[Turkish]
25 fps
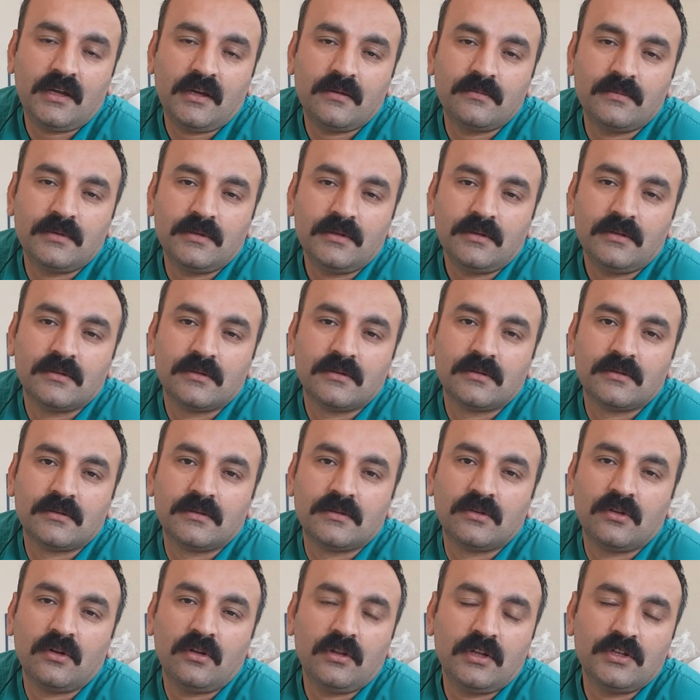abi.
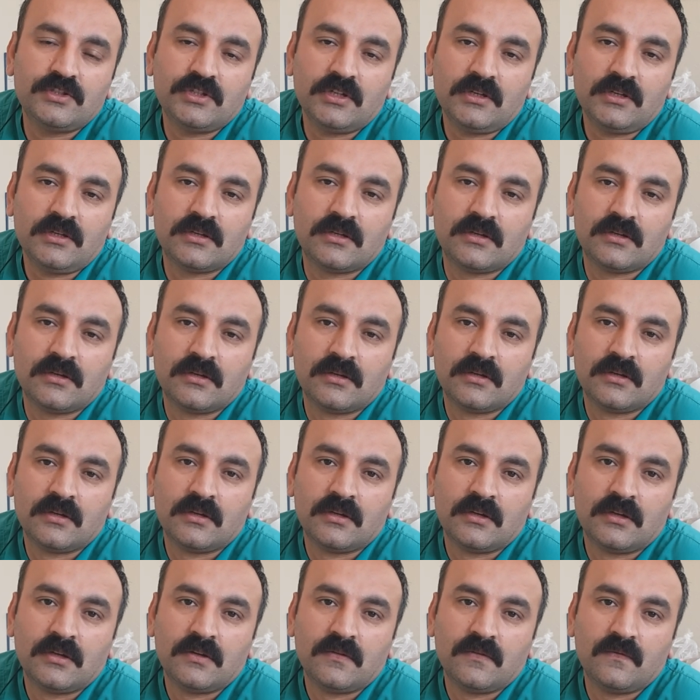Ne olacak?
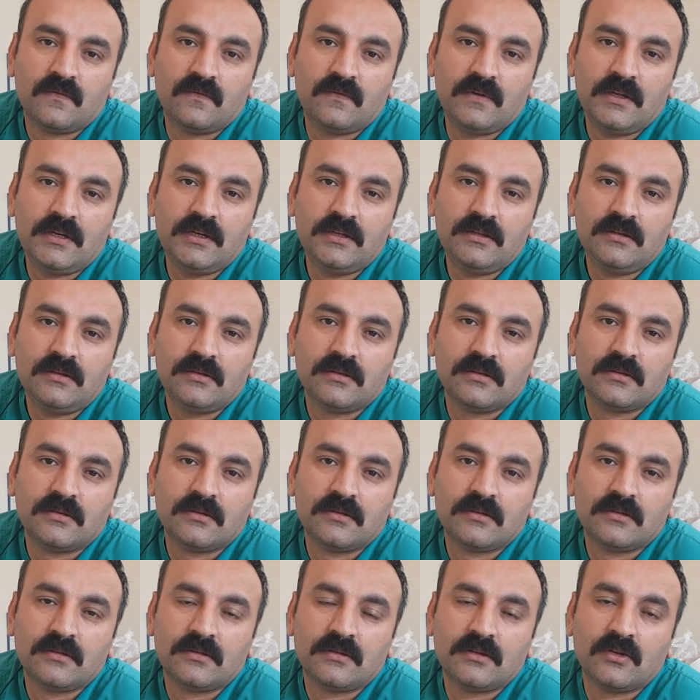Verin.
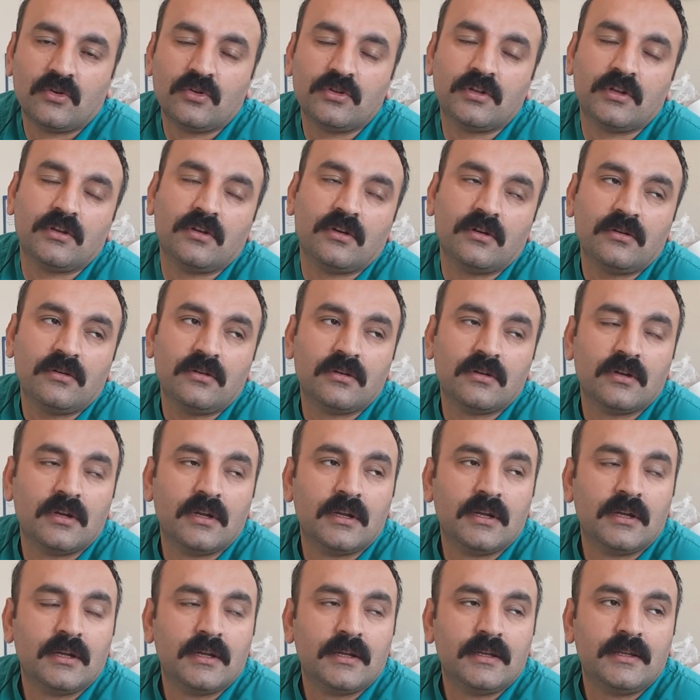E, o da yok.
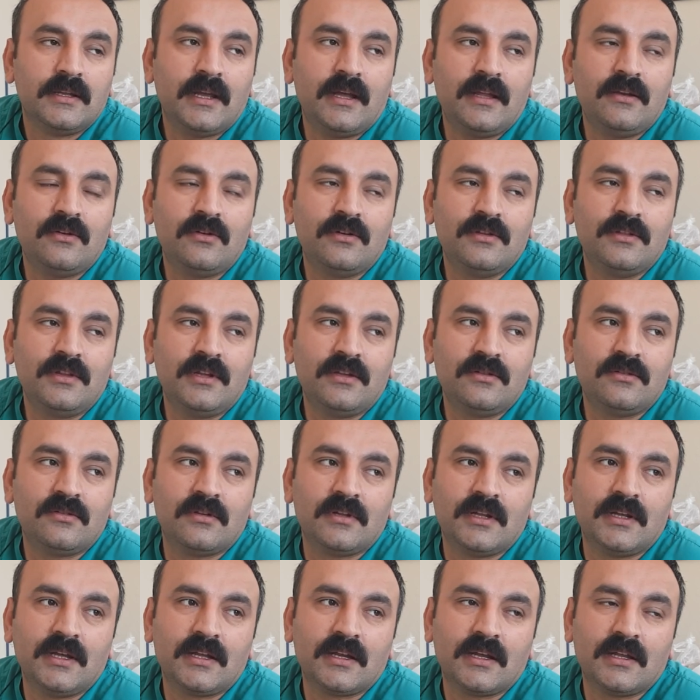Yani ondan
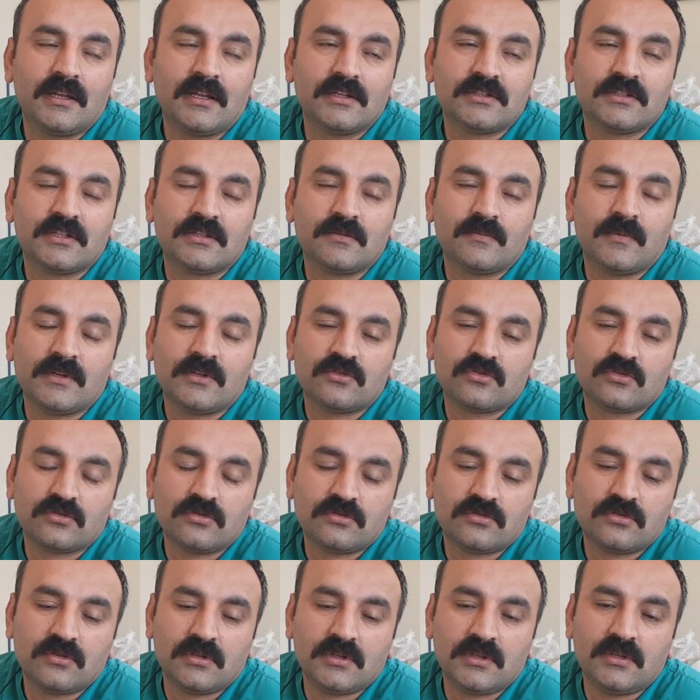dolayı arkadaşlar ben
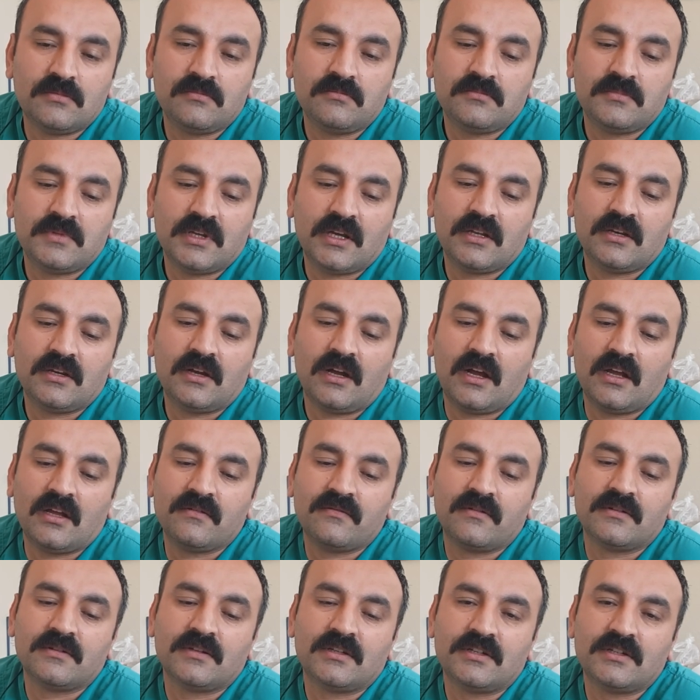şunu söyleyeyim. Yani
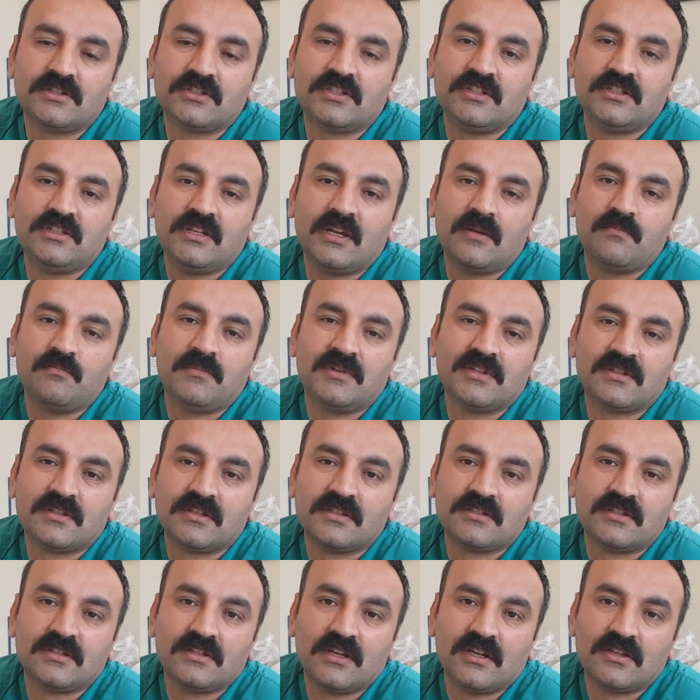hayvanlar için yem
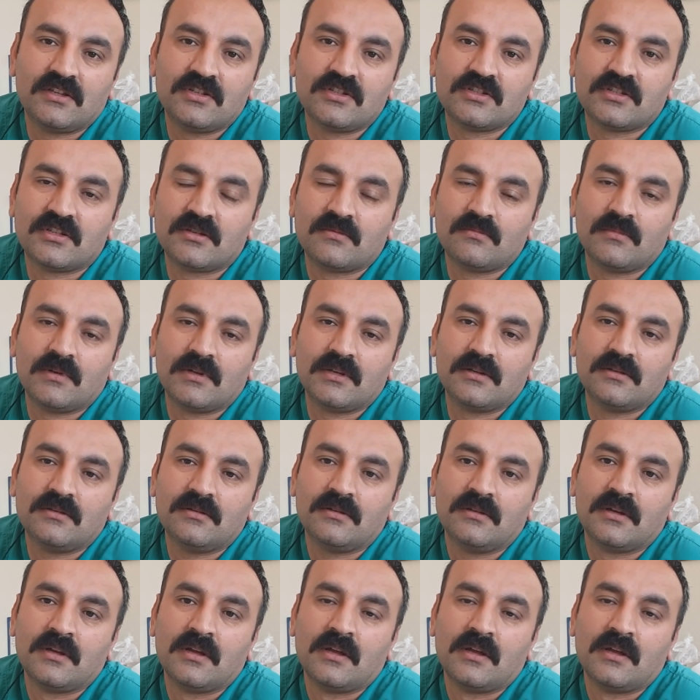bitkisi yetiştirmenin